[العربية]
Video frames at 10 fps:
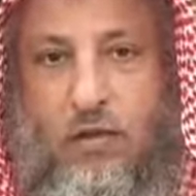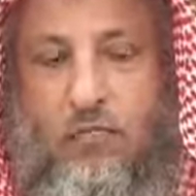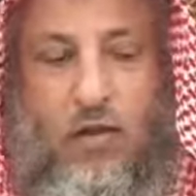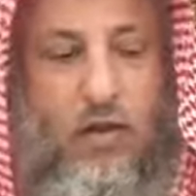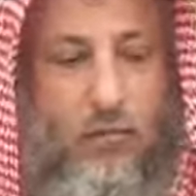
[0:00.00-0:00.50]

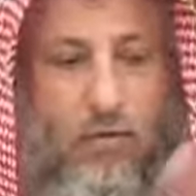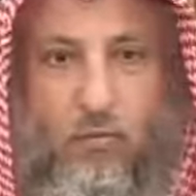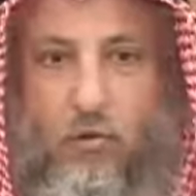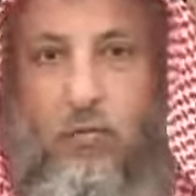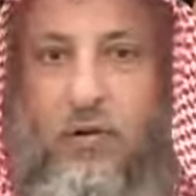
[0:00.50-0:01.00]
فإنه
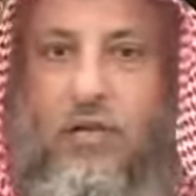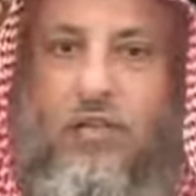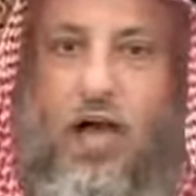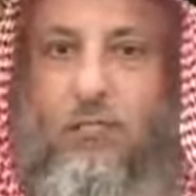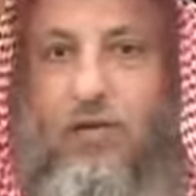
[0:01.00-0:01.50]
ممنوع من
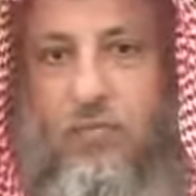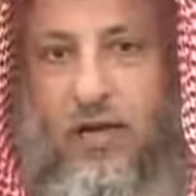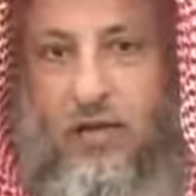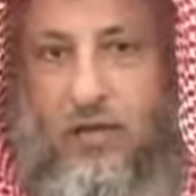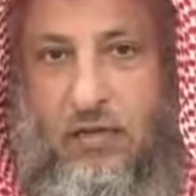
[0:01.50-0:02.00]
التعامل
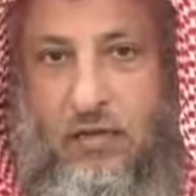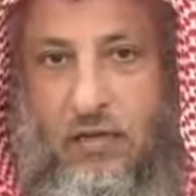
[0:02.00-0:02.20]
معك